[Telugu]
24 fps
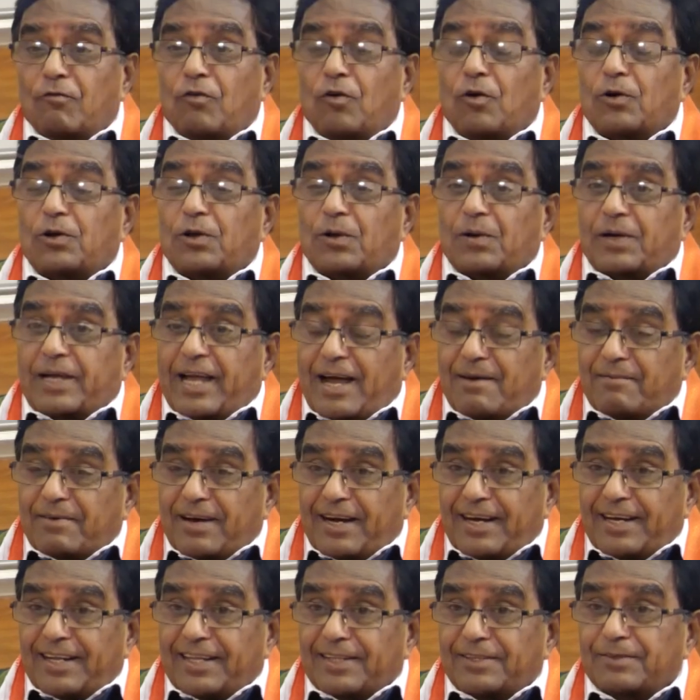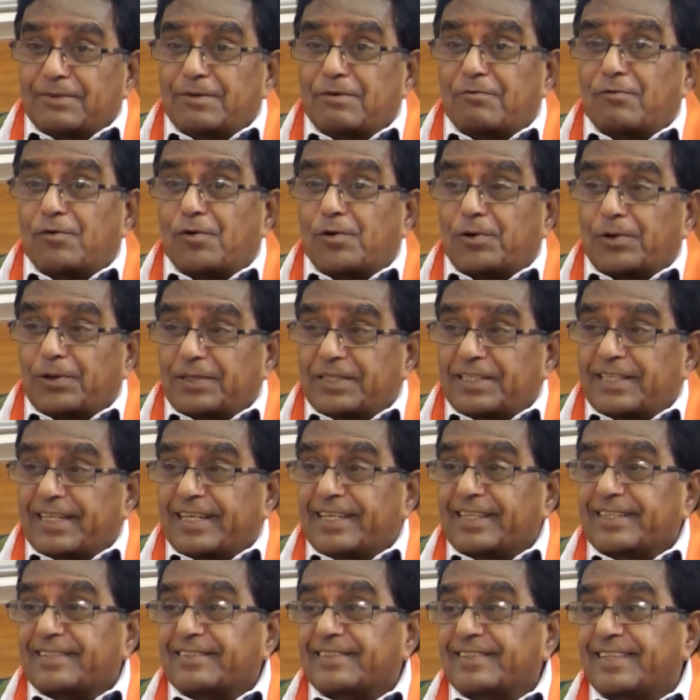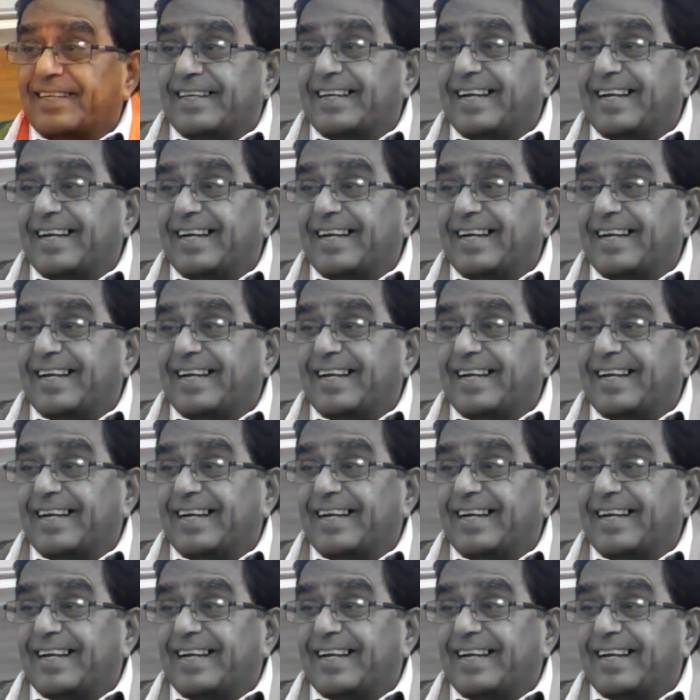ఫోటో కెమెరా లేదు ఫోటో తీయలేదు